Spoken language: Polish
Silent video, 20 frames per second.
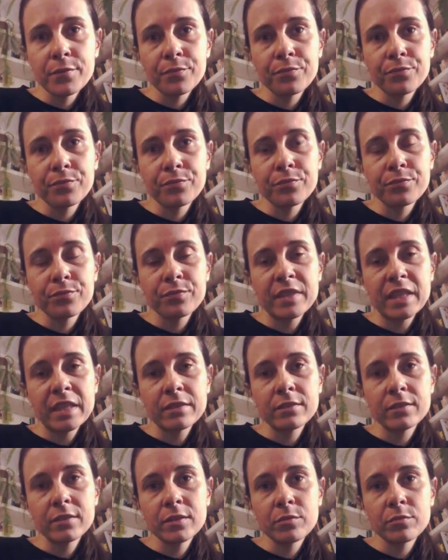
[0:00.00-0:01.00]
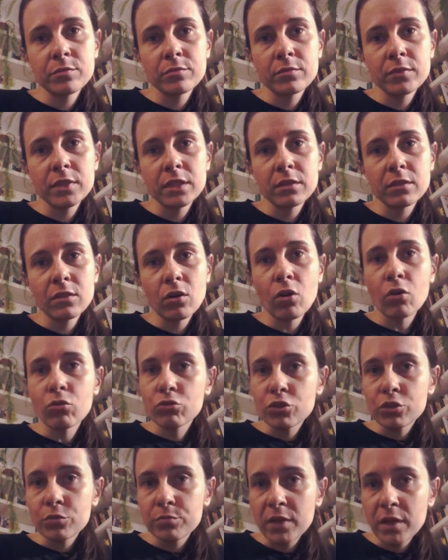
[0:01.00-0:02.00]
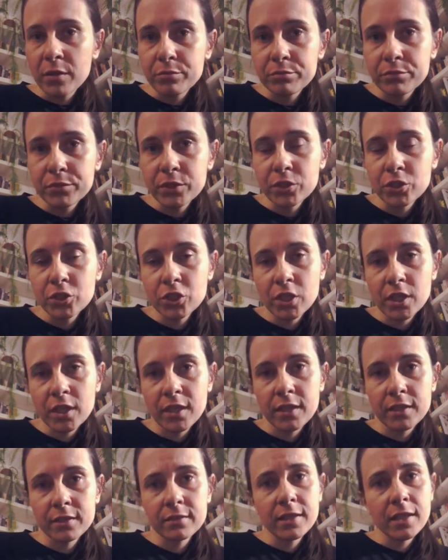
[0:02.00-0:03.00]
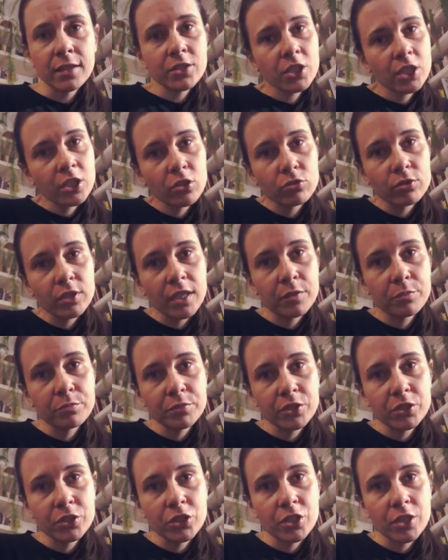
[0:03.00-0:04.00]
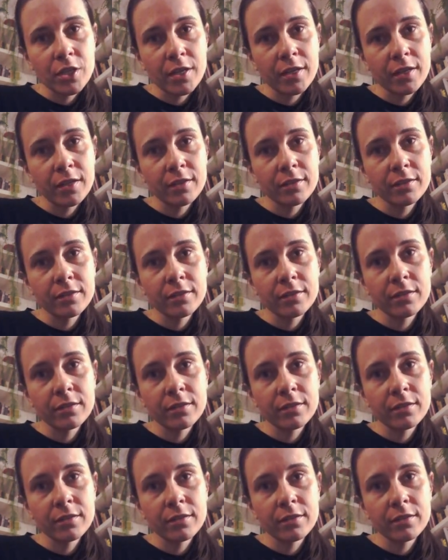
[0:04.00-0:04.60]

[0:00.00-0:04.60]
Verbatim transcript: mm, na tym, o czym Lem pisze, dlaczego tak pisze.